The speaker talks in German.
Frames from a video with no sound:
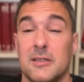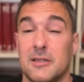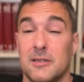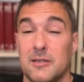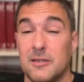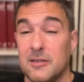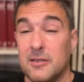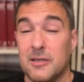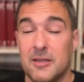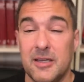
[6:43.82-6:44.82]
äh,
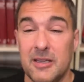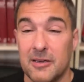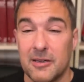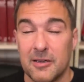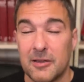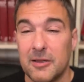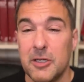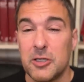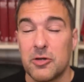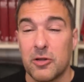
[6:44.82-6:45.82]
die
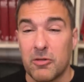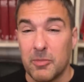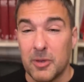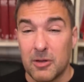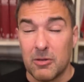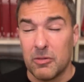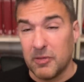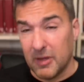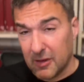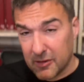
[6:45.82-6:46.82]
T-Shirts mit
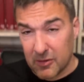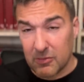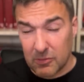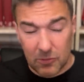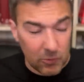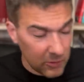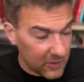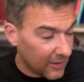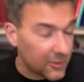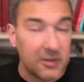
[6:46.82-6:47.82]
vielen guten
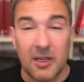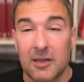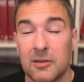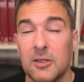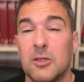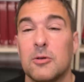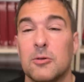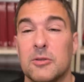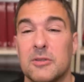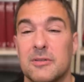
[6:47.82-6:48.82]
Aussagen
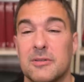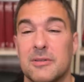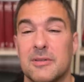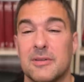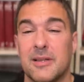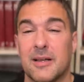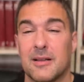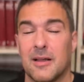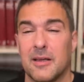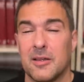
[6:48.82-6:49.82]
und äh,
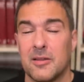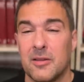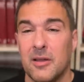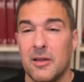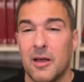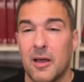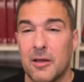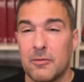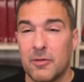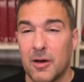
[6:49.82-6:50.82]
dergleichen
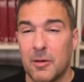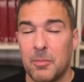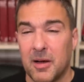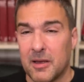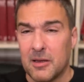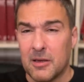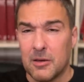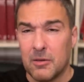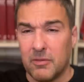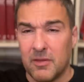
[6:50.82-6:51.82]
einfach bei
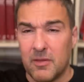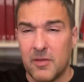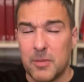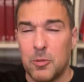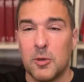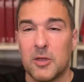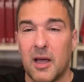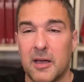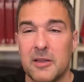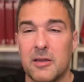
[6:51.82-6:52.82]

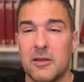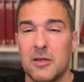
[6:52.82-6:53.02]
www.eine-frage.de